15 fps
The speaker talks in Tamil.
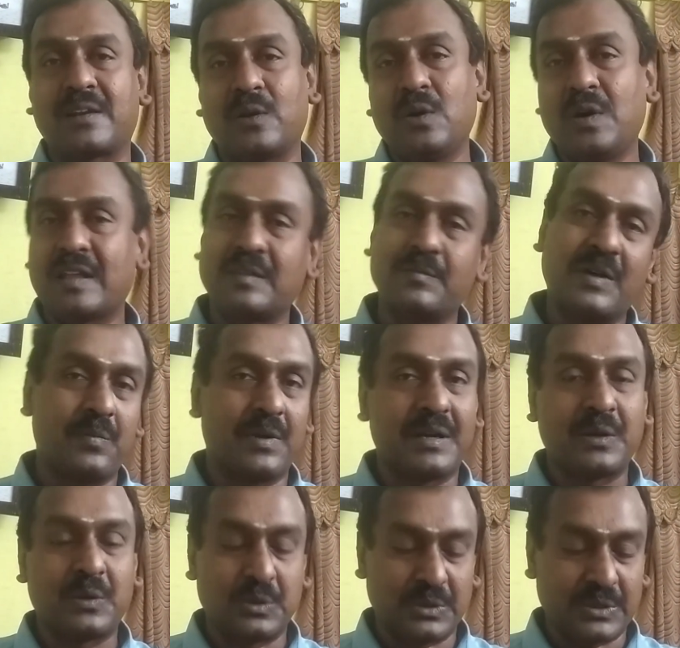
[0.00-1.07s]
அது மாதிரி பண்ணி
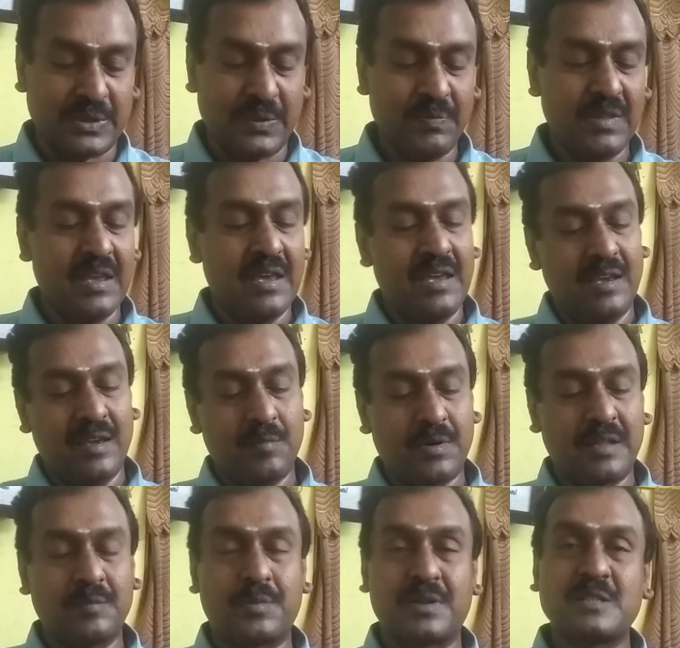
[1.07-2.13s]
கொடுத்துறோம் இப்போ அது
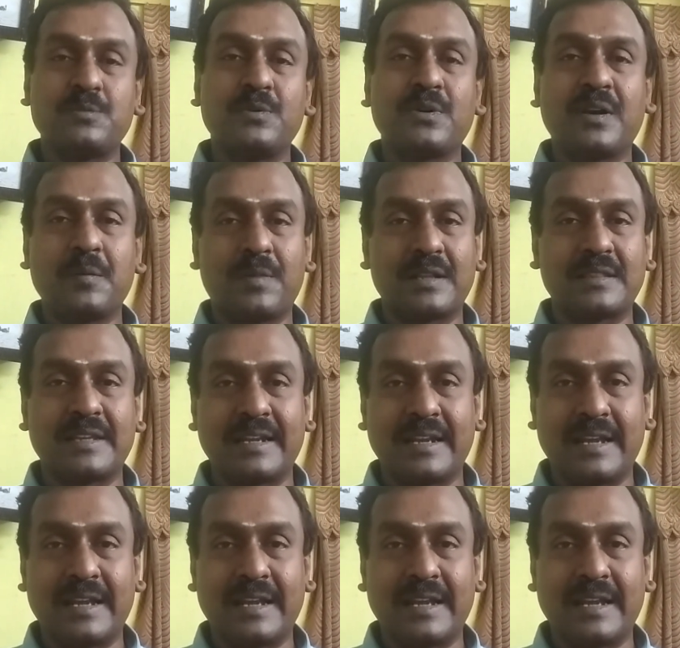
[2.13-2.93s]
ப்ரெஸ் பண்ணனே பார்த்தீங்கன்னா